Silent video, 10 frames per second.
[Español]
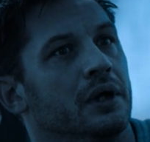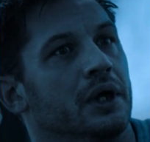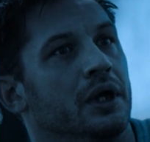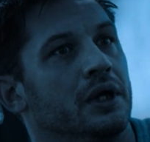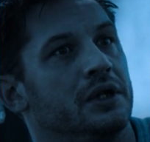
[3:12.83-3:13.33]

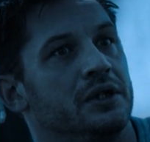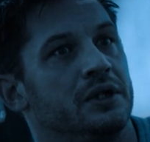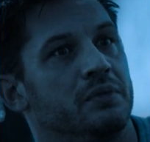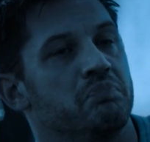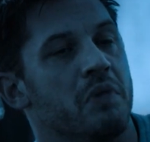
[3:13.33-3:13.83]
Y es
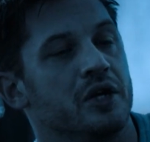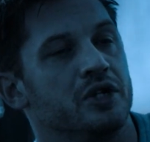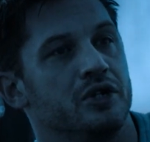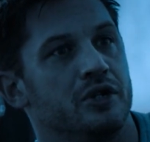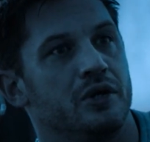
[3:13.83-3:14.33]

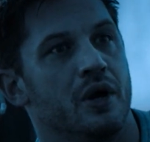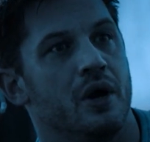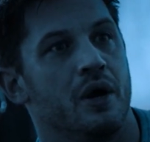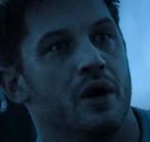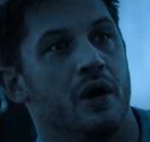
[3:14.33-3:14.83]
mucho,
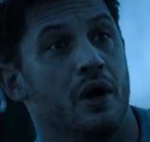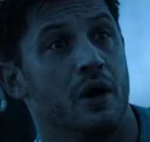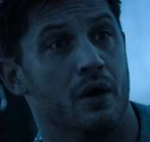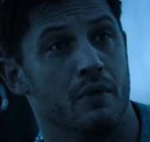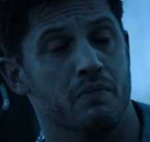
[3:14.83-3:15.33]

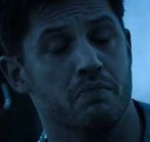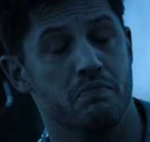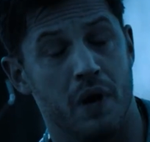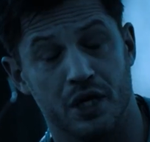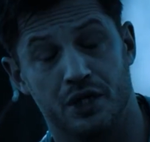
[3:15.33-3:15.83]

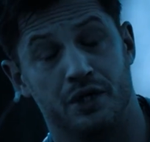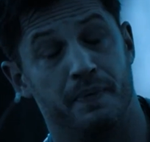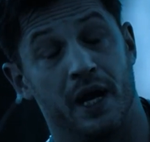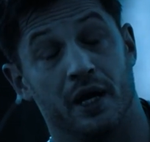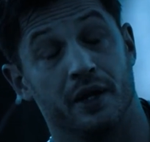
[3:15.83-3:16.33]
mucho
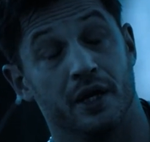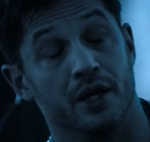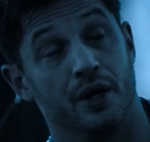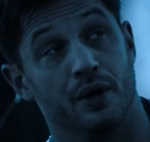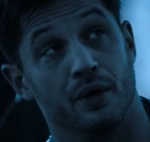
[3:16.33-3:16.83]
más grande
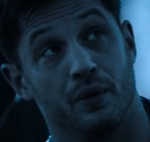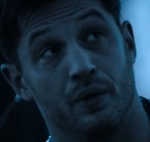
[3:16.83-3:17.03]
que tú.